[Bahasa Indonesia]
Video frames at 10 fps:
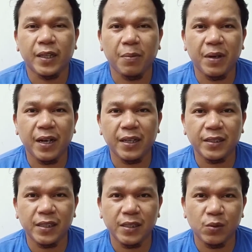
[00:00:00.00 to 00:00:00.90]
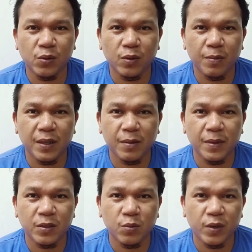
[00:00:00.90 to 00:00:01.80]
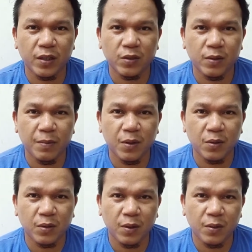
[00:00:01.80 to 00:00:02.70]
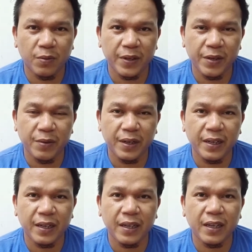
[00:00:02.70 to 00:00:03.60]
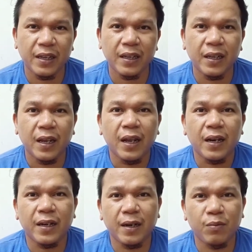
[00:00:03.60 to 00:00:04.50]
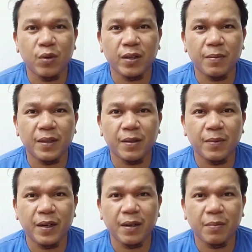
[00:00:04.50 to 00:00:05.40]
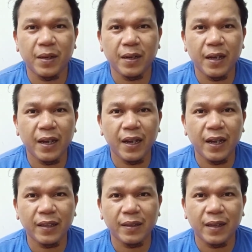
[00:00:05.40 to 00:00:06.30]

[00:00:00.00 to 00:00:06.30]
Terima kasih untuk teman-teman semua yang sudah menonton video ini dan buat teman-teman yang minat